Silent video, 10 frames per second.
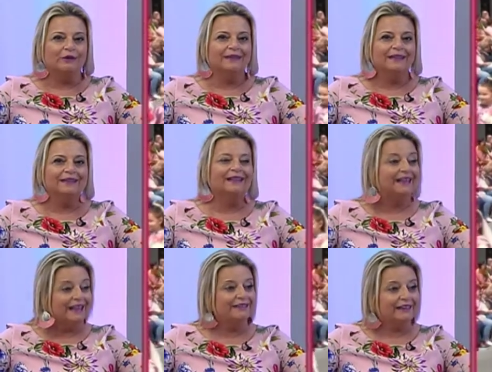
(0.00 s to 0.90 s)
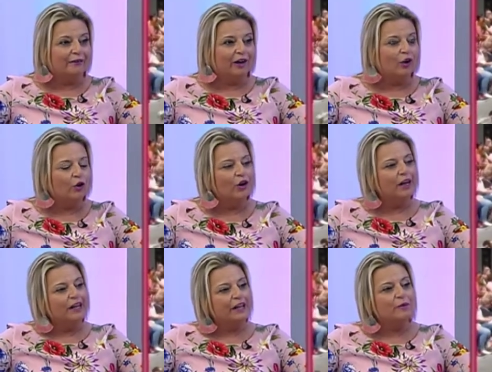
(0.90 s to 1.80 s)
de ese gran trabajo
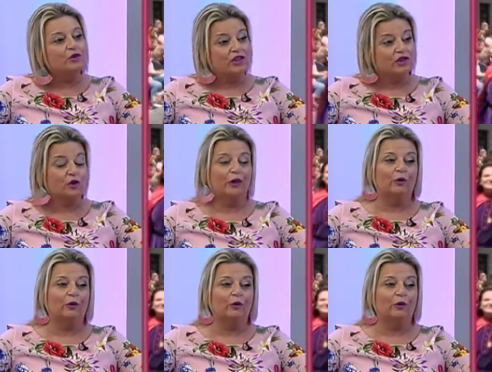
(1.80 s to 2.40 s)
que hemos hecho a lo